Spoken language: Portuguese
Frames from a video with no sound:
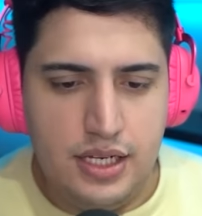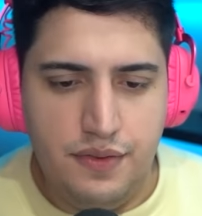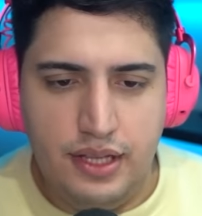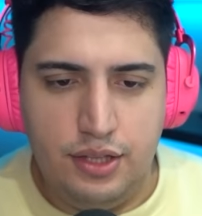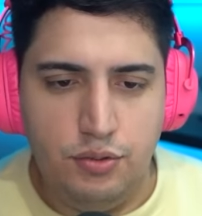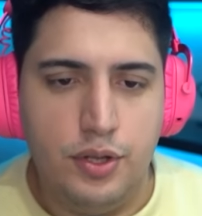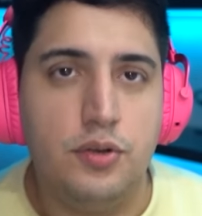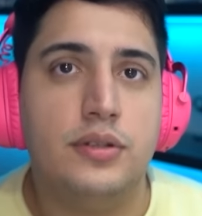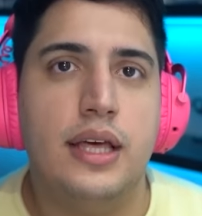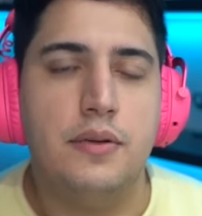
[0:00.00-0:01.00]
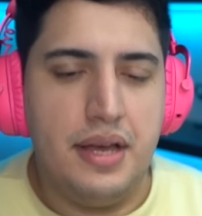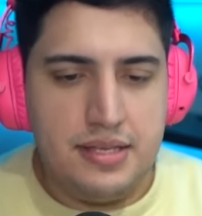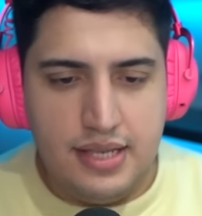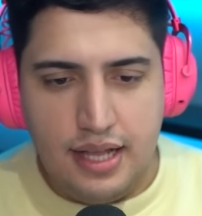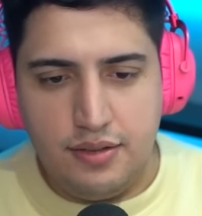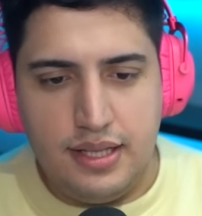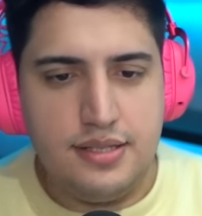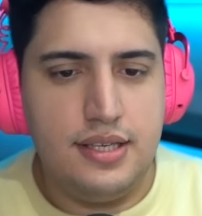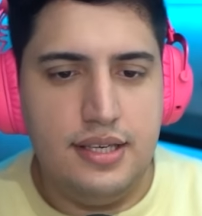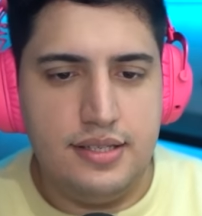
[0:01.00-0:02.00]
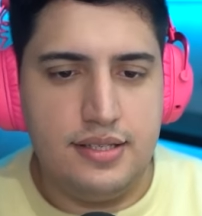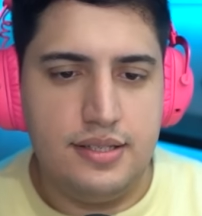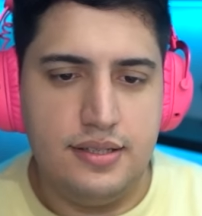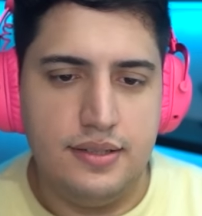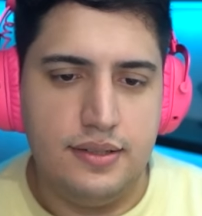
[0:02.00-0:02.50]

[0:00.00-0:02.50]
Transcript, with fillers: de vender tudo que eu tenho, exceto, né, as skins